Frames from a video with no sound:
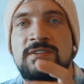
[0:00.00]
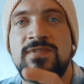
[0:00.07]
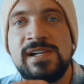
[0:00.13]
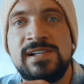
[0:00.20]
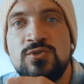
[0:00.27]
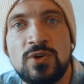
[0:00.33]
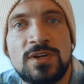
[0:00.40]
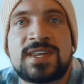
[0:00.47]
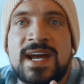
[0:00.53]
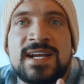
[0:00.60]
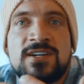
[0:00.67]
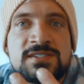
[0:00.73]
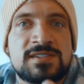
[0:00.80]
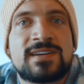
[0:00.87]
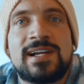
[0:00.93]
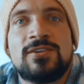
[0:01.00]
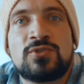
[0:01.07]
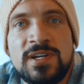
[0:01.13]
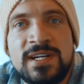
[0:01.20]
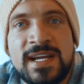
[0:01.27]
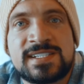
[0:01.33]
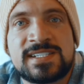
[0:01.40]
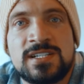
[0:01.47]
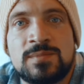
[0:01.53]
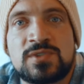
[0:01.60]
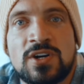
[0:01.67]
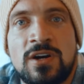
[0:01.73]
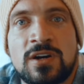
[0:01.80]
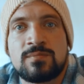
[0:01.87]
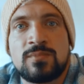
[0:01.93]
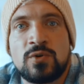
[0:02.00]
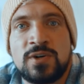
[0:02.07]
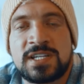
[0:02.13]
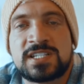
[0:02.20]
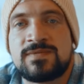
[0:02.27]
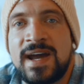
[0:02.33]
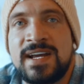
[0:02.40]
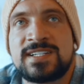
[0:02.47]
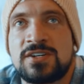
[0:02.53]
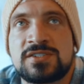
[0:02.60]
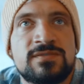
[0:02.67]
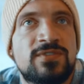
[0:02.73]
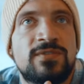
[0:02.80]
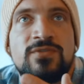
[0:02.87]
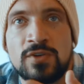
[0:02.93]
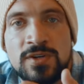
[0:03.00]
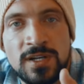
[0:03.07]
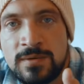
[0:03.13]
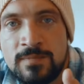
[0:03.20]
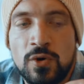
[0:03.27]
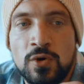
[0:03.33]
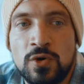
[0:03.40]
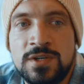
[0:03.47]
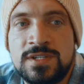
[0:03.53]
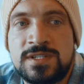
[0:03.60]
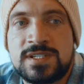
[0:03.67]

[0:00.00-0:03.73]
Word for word: ich will nur 3000 Kalorien essen am Tag oder 2500 und